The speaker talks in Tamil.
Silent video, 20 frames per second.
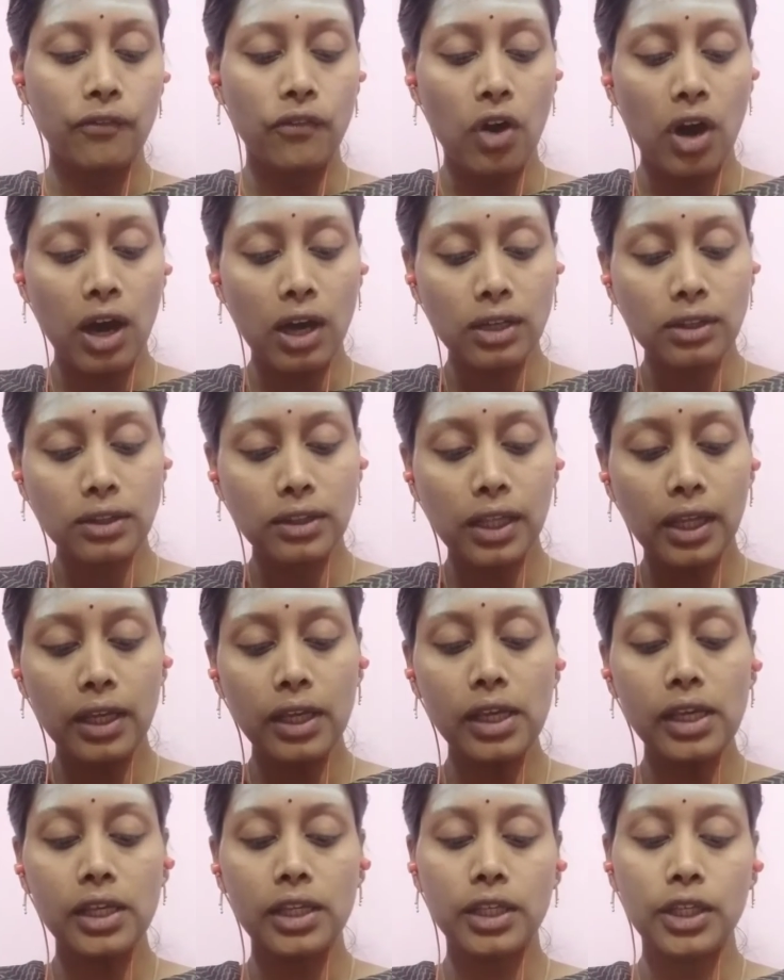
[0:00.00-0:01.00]
வார்த்தை
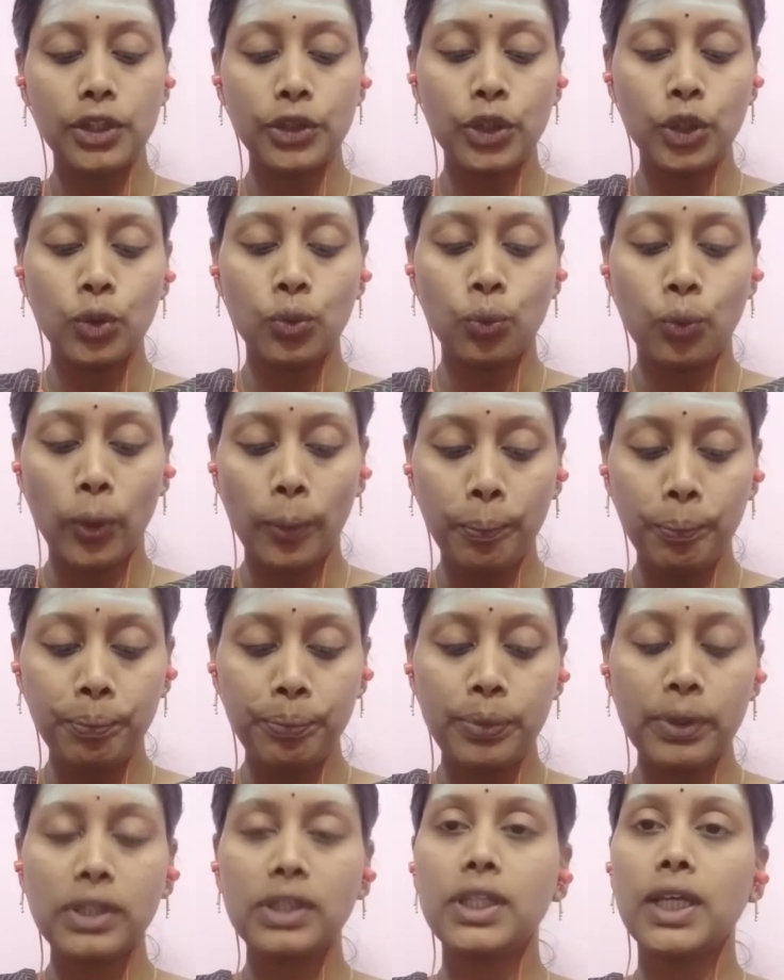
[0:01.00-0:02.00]
இது
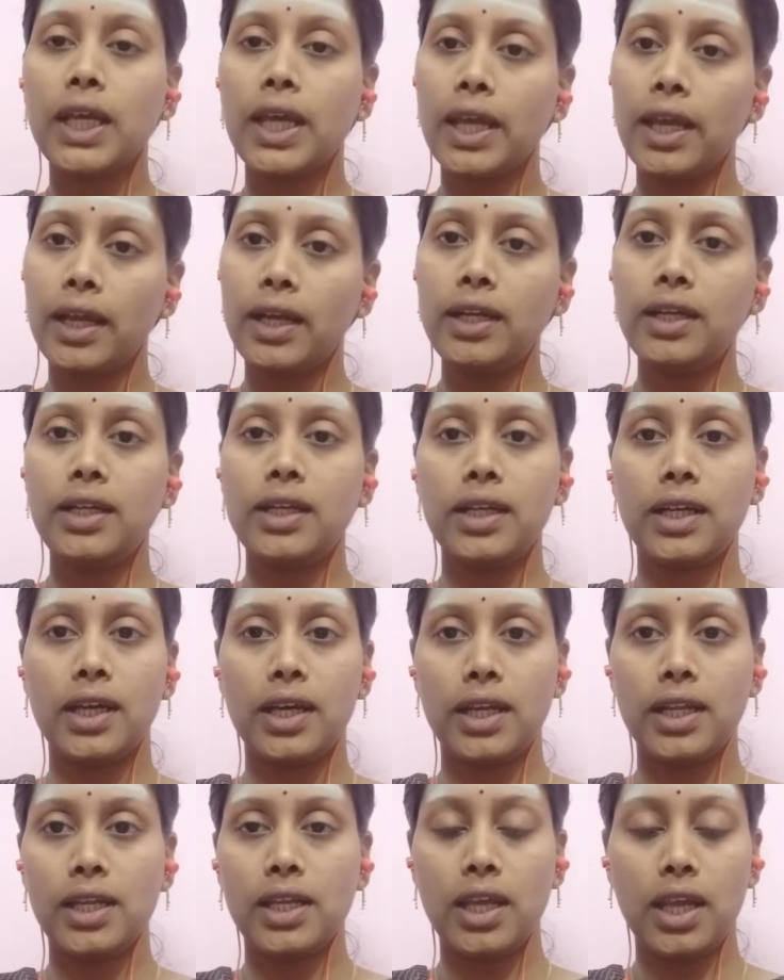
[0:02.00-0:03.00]
ஒப்பது கேட்டு
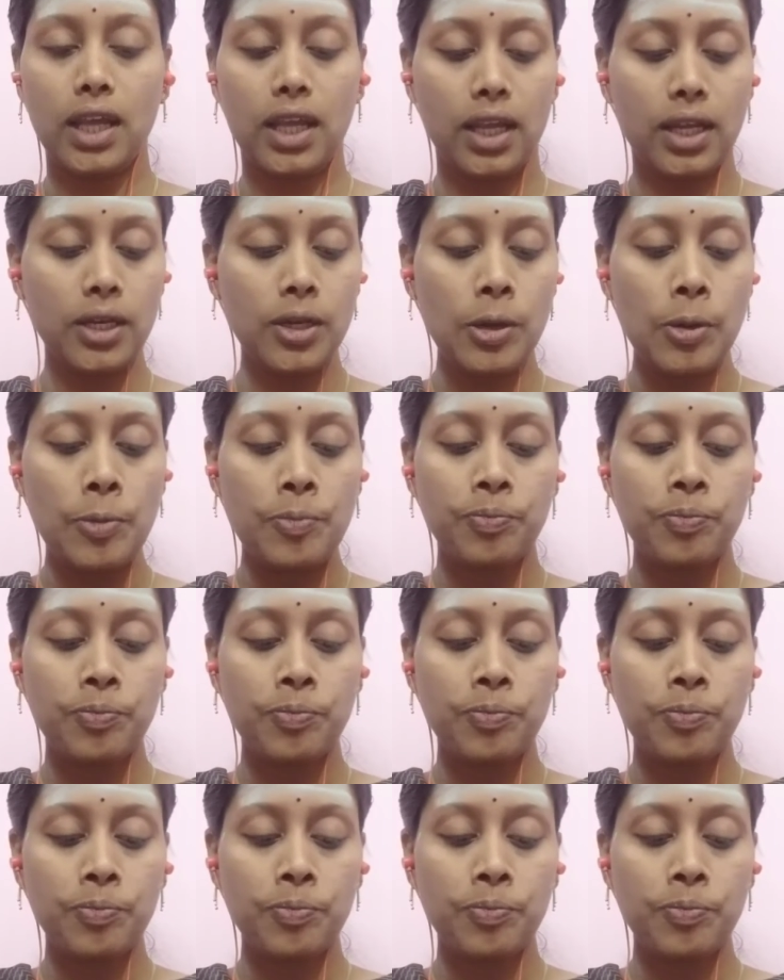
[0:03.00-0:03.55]
அறியேன்